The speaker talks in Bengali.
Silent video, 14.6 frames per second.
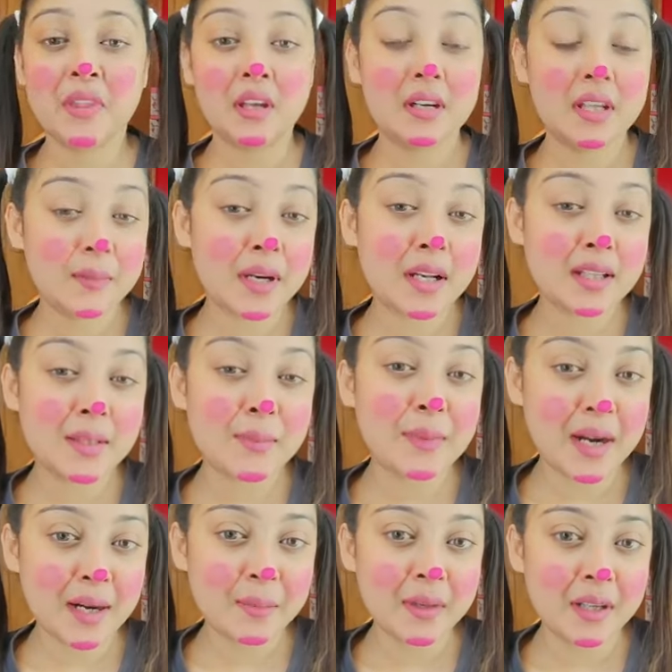রিবানা কি
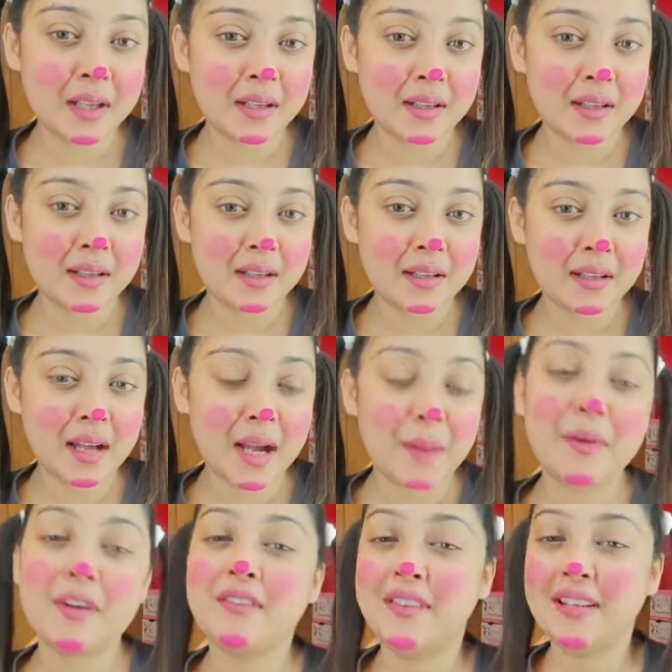পারবে
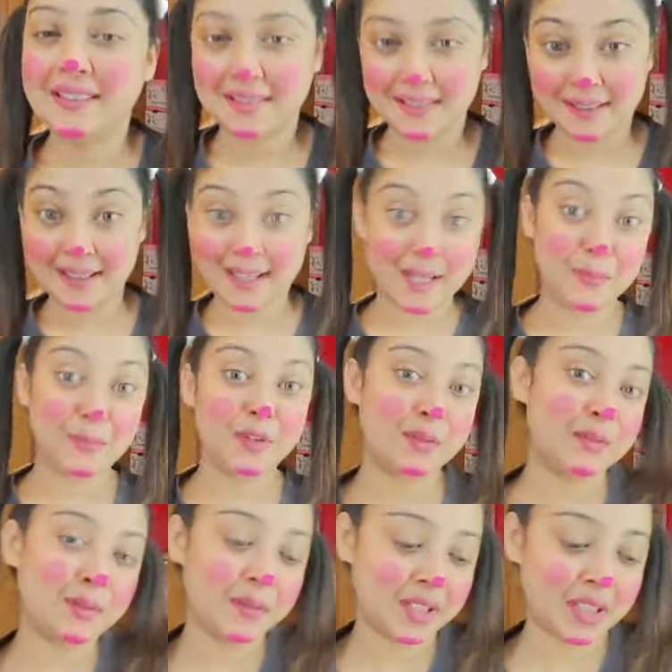আমার ফেসের এই
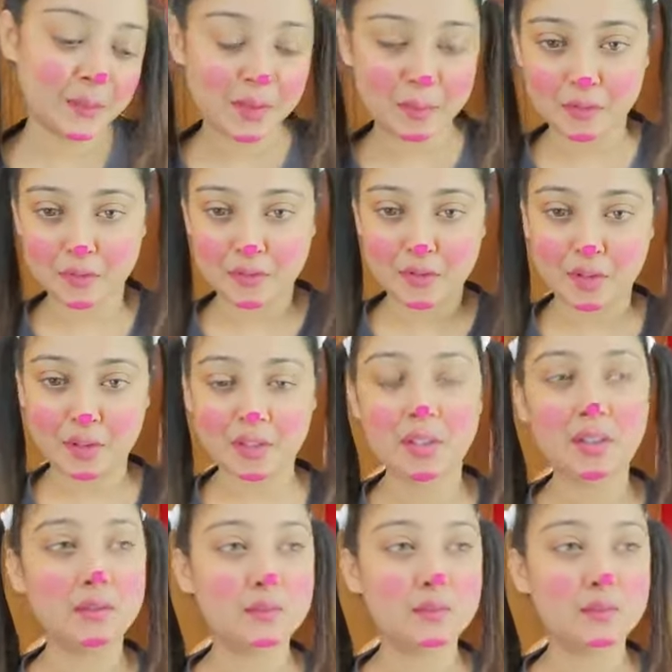পরিমাণ মেকআপ রিমুভ করতে